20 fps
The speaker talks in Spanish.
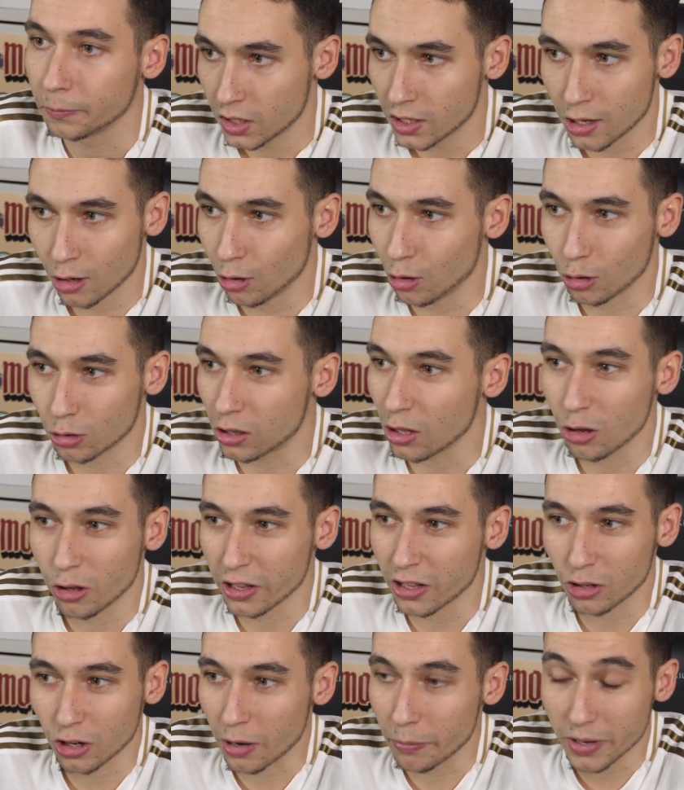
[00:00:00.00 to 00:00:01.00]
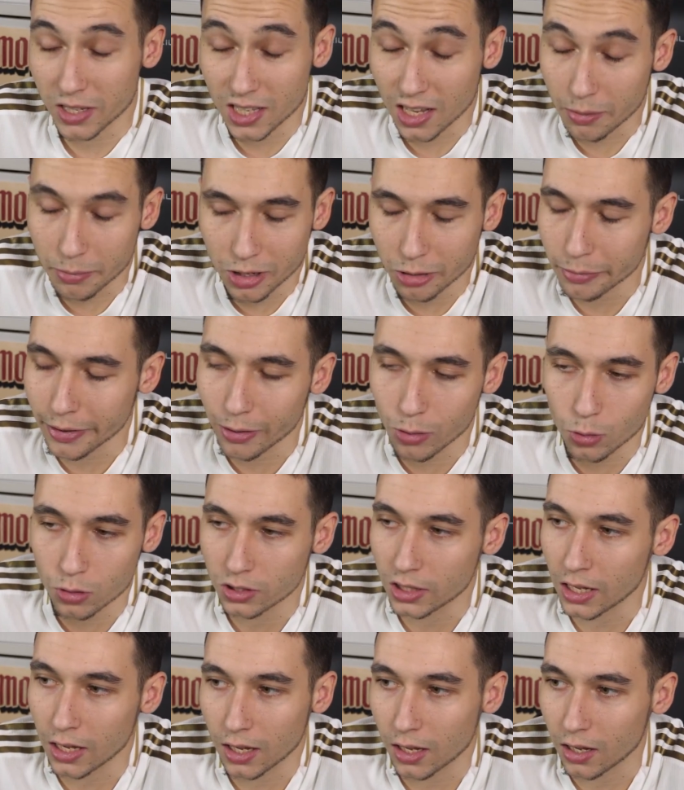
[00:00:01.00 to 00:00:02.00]
Es que lo de los cinco centrocampistas a mí no me
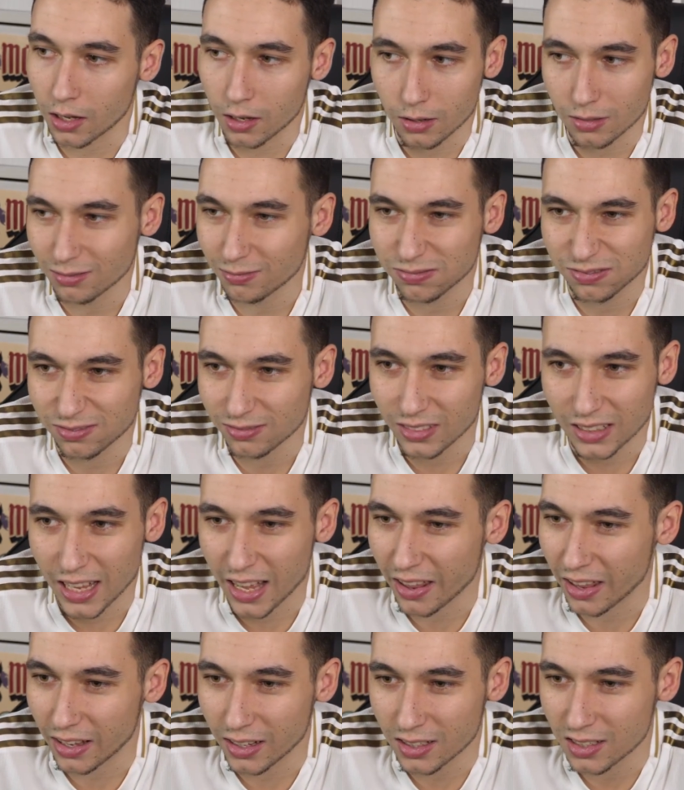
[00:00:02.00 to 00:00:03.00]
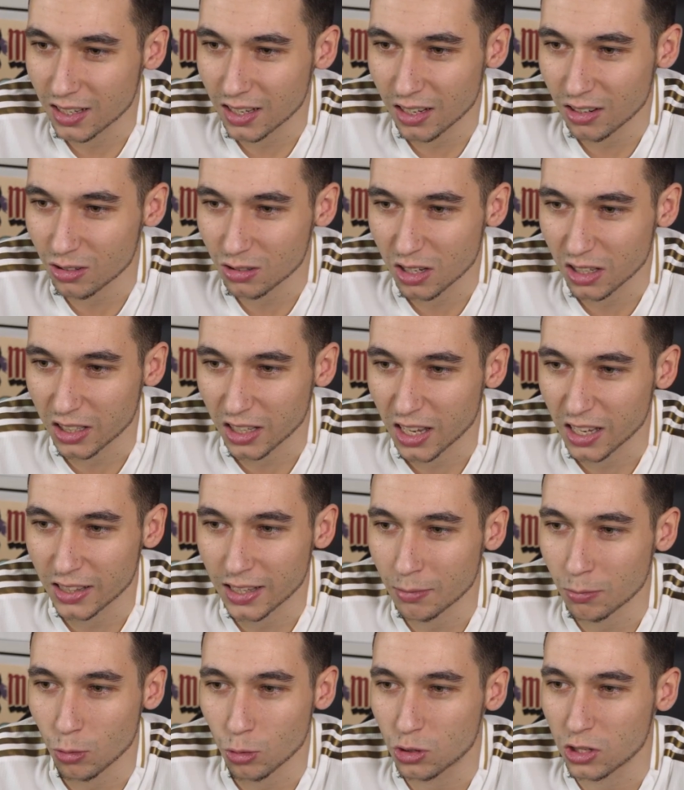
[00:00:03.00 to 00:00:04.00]
gusta nada. Es que, no sé, te
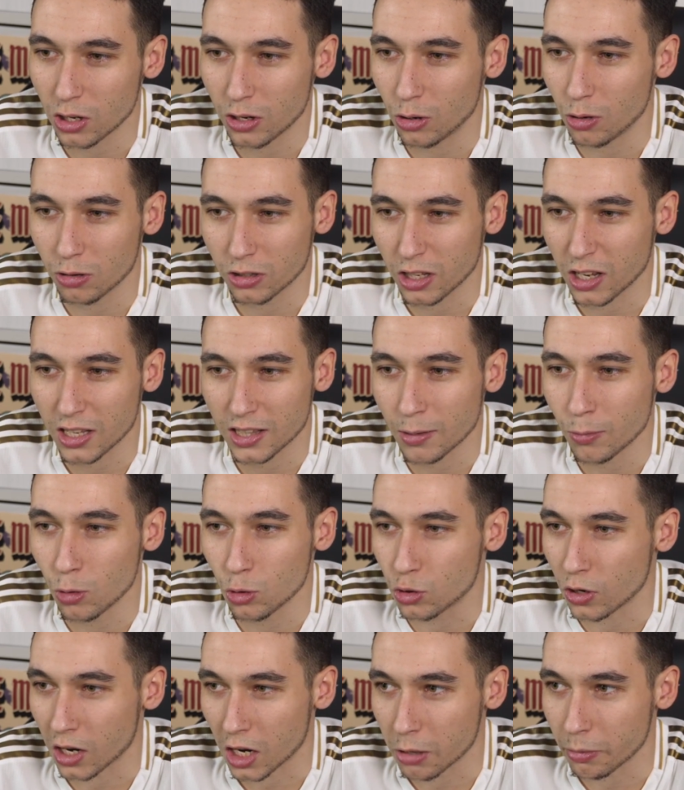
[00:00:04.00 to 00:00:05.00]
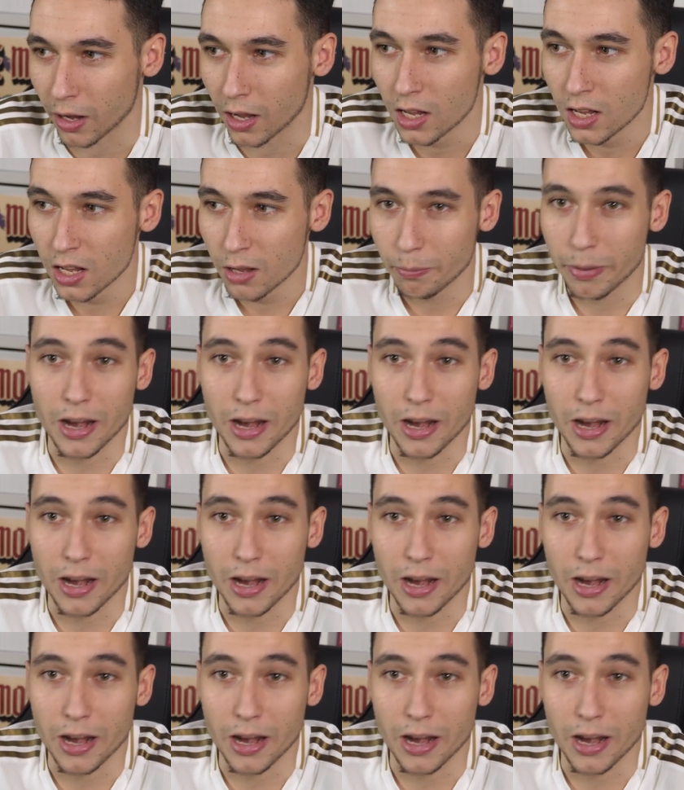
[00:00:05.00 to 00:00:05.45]
quita mucho, te quita mucho arriba.